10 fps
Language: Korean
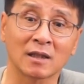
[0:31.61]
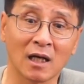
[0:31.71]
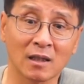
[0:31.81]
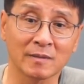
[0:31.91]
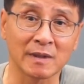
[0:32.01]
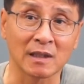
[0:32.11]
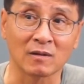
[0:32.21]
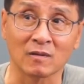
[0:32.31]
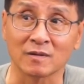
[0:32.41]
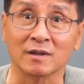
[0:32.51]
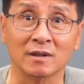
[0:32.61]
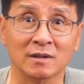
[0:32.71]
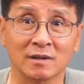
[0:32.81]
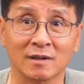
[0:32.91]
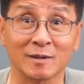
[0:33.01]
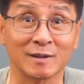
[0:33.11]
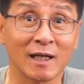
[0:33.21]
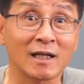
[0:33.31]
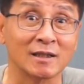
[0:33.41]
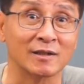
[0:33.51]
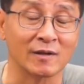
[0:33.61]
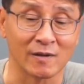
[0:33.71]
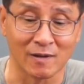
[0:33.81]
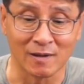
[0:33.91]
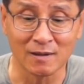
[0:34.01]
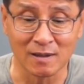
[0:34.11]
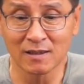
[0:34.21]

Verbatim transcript: 탑이라고 저는 지금 생각이 들어요.